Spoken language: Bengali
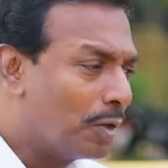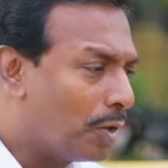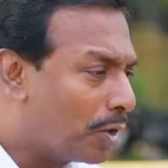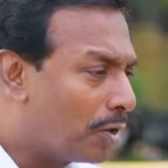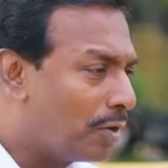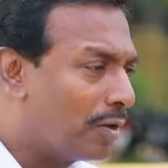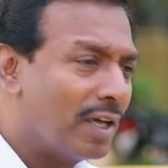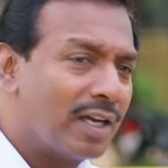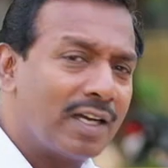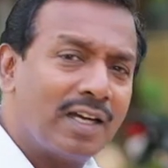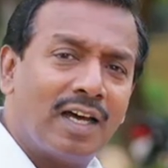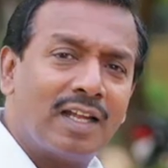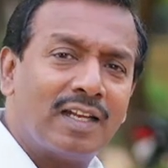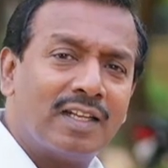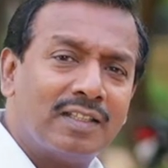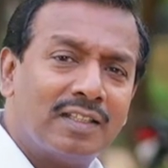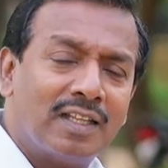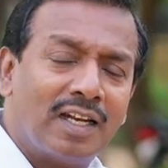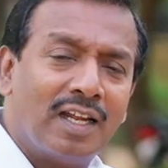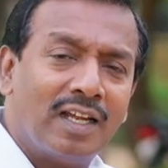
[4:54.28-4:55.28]
করোনার
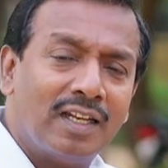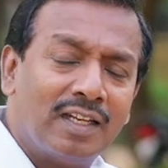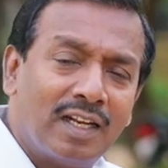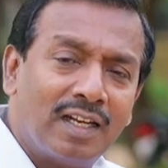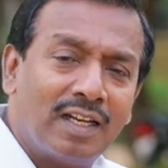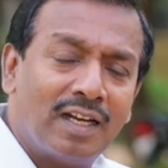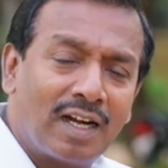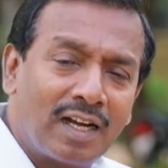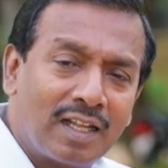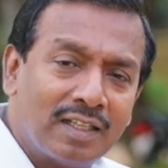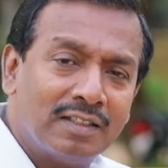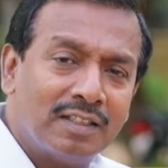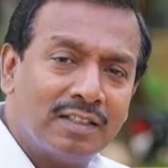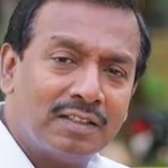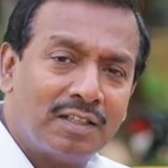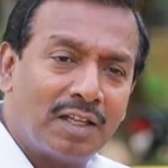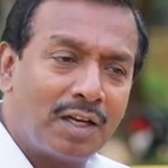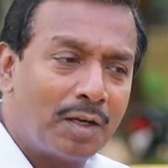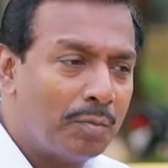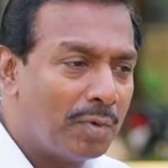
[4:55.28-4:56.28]
যে মহামারী ছিল
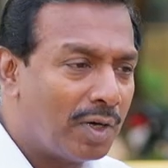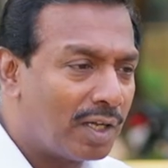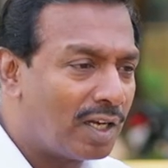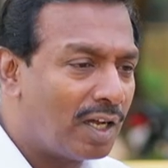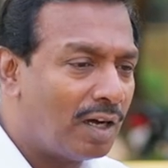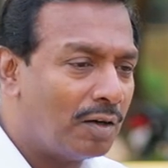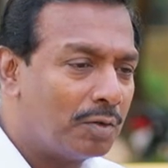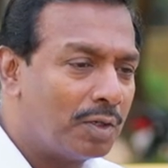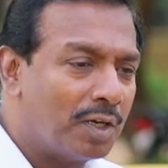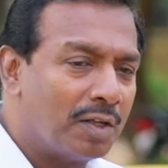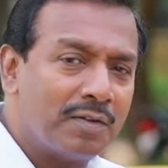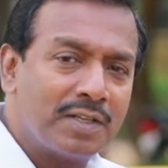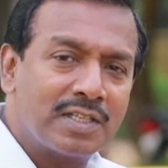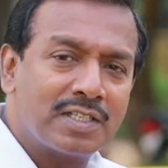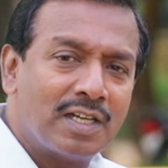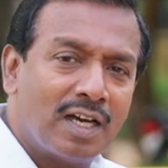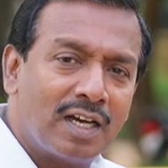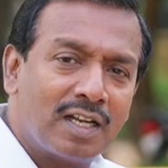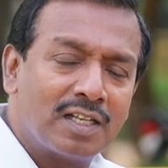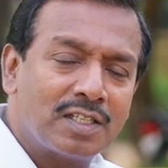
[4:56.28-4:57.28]
তখন আমি
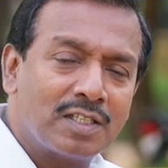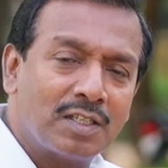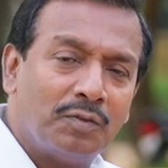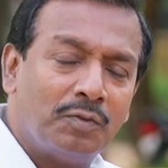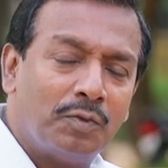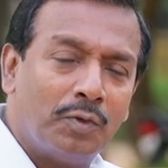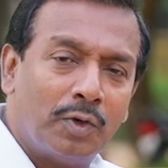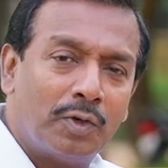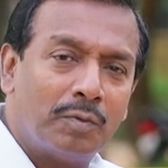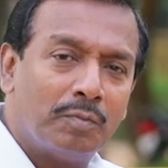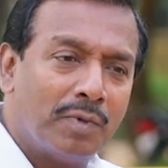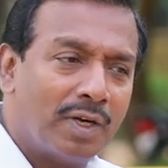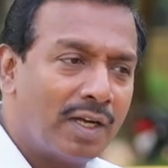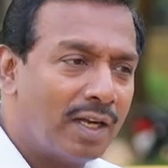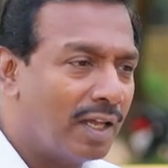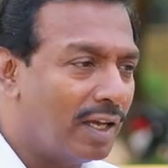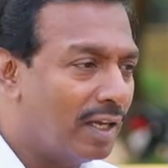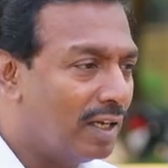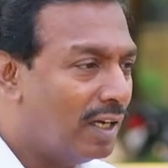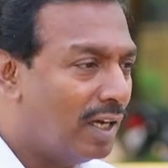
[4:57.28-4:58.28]
তাদেরকে ফোন
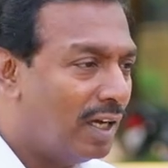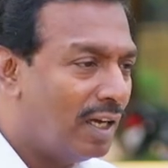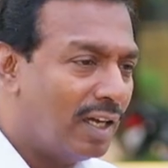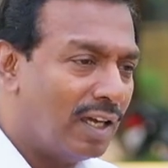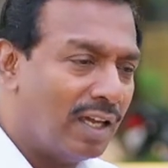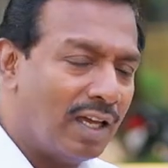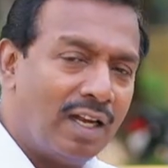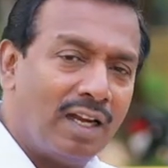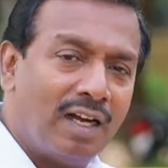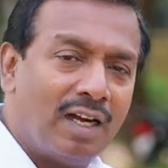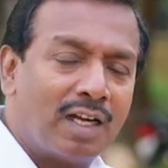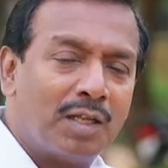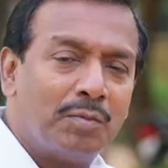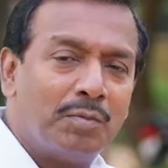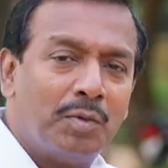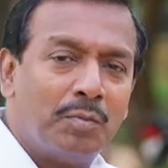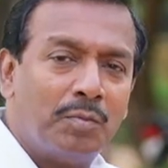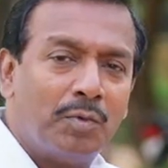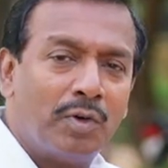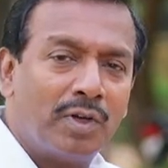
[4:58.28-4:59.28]
করেছিলাম তারা
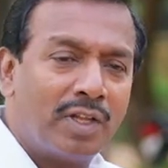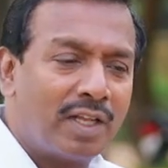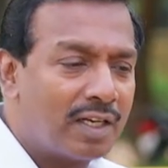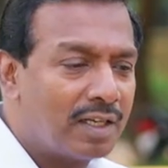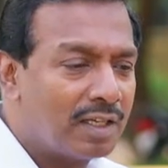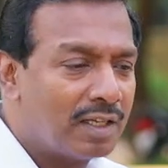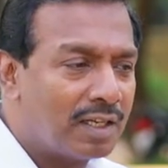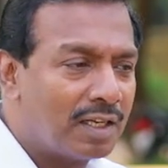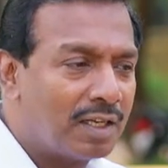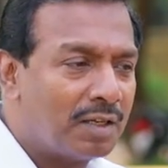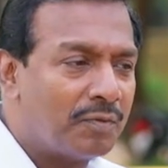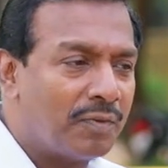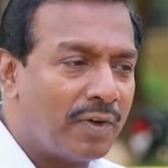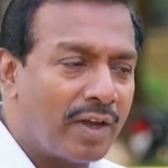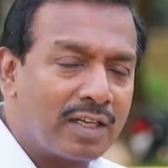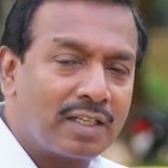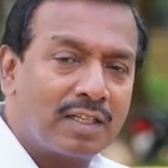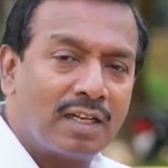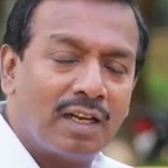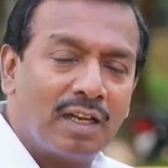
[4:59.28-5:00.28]
বলল যে এখন
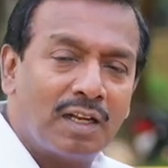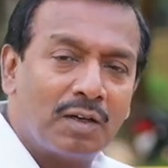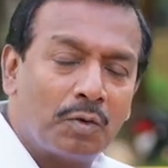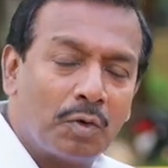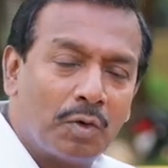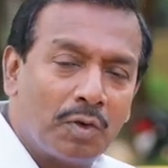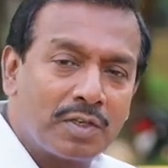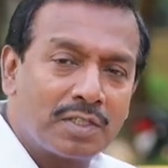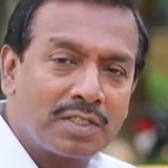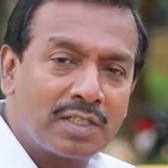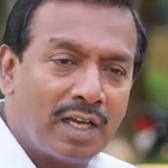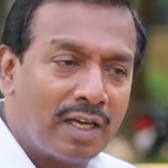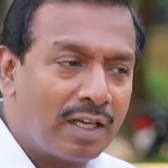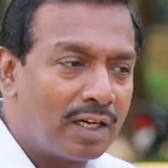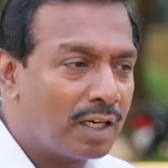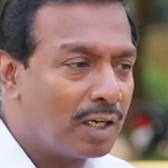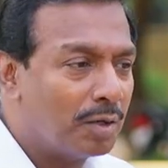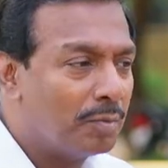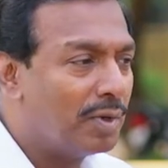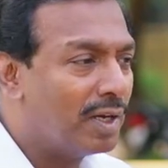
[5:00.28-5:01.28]
ব্যবসা আরও
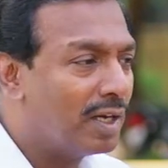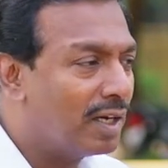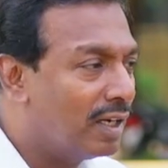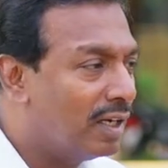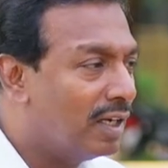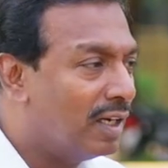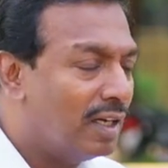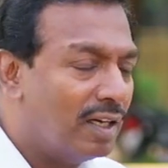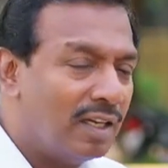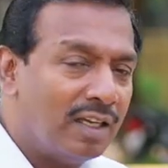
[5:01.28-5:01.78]
ভালো চলছে